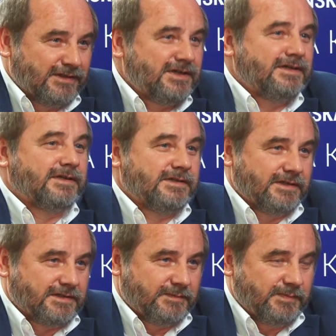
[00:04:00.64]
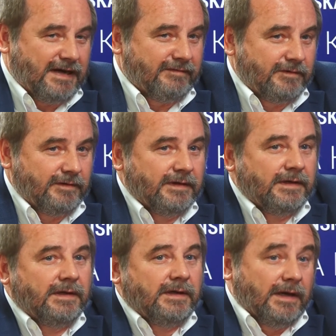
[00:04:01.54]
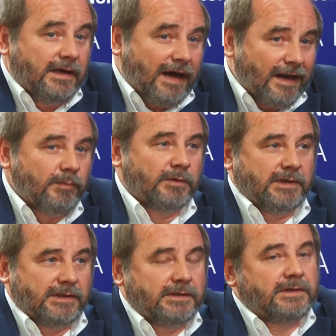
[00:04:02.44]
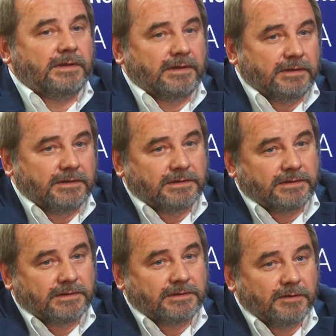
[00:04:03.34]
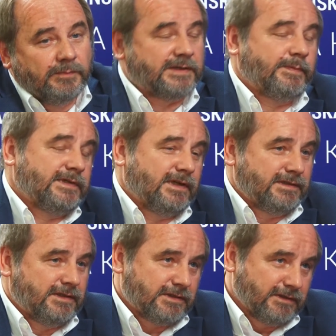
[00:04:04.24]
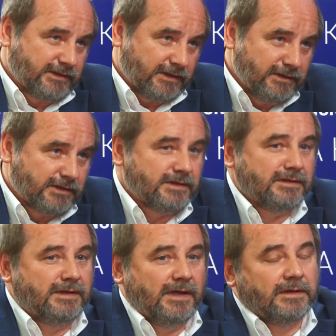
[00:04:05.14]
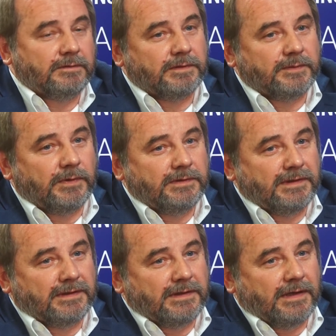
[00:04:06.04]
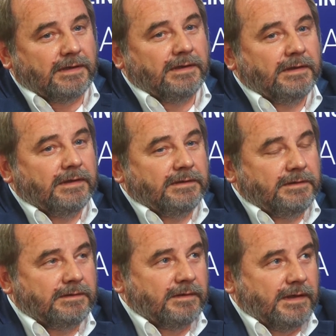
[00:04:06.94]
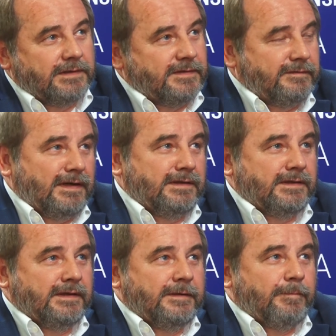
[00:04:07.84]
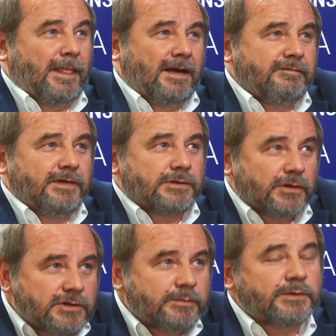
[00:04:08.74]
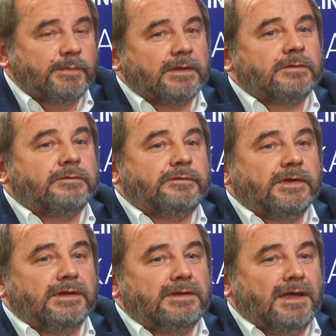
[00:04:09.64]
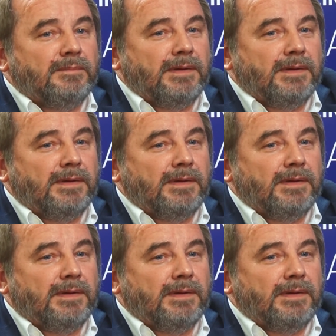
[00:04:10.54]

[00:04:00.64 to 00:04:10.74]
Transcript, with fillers: gdzie niegdzie jeszcze prawo, e, albo takich e, super specjalistycznych, technicznych na niektórych politechnikach tylko realizowanych, ale w większości przypadków y, ten